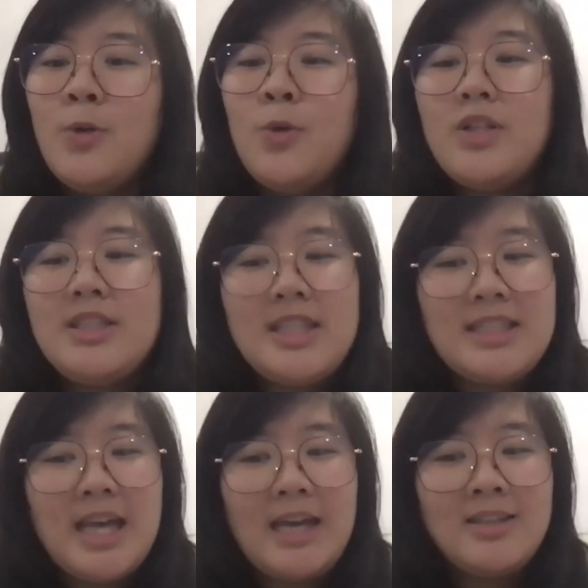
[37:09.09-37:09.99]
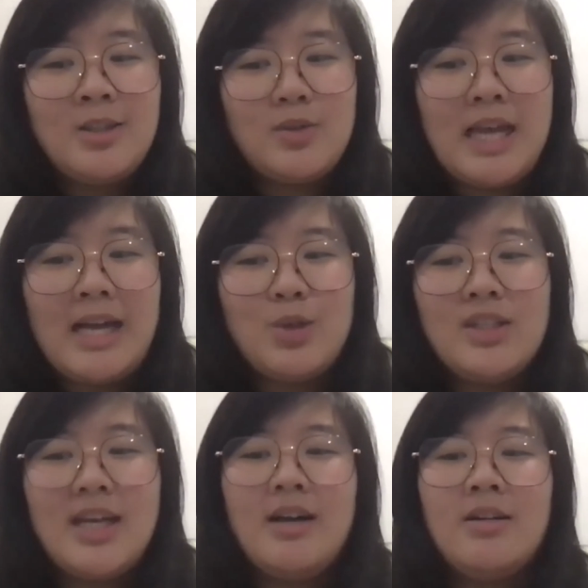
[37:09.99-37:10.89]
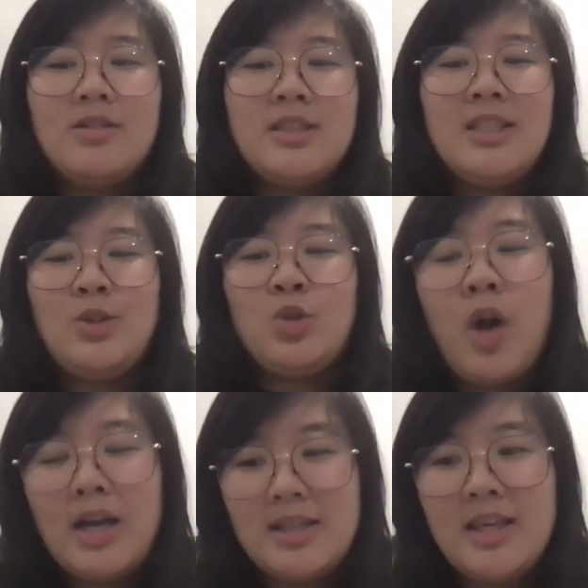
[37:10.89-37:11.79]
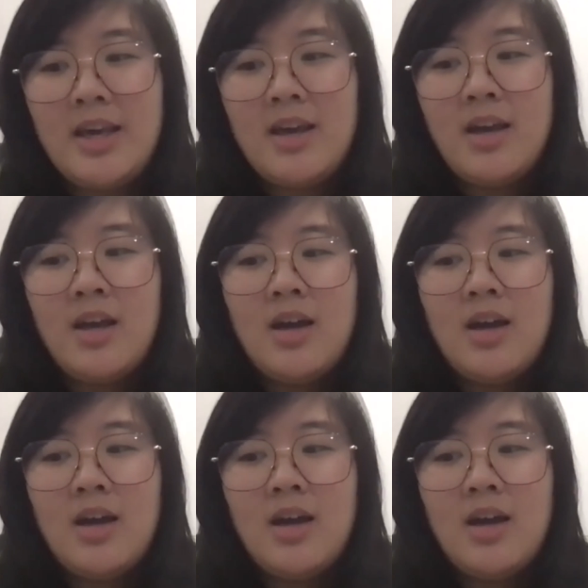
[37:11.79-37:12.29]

如果你接下来是有打算想要自己创业，